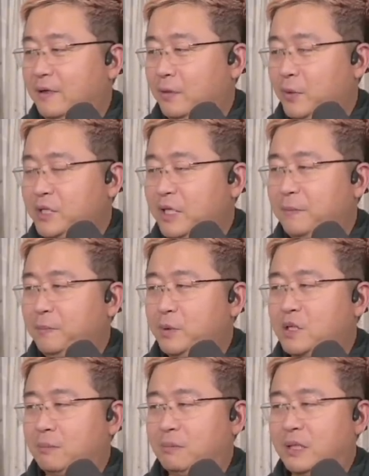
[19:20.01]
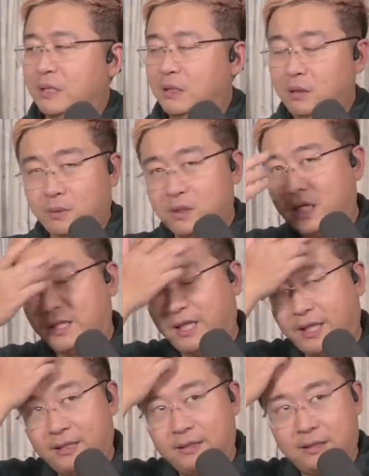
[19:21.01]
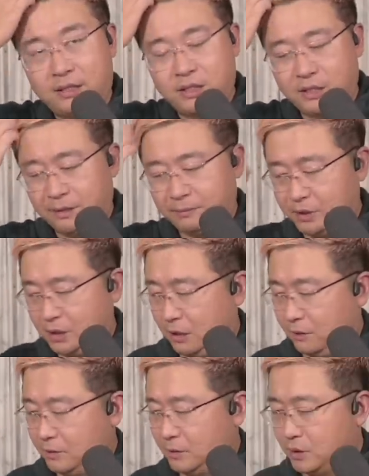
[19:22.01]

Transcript: 我现在不怎么，因为这两天事情比较